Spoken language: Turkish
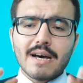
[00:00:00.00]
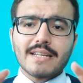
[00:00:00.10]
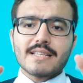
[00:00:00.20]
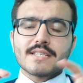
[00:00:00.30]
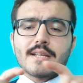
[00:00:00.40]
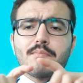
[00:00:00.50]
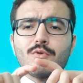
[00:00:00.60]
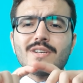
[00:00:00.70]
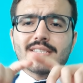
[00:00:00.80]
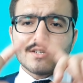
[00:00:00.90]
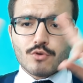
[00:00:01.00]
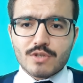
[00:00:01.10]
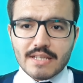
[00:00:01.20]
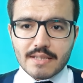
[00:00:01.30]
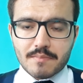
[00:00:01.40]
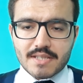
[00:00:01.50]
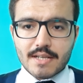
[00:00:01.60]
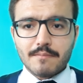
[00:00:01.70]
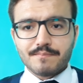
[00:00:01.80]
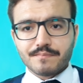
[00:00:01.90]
Arkadaşlar bunu kısaca özetleyeyim size.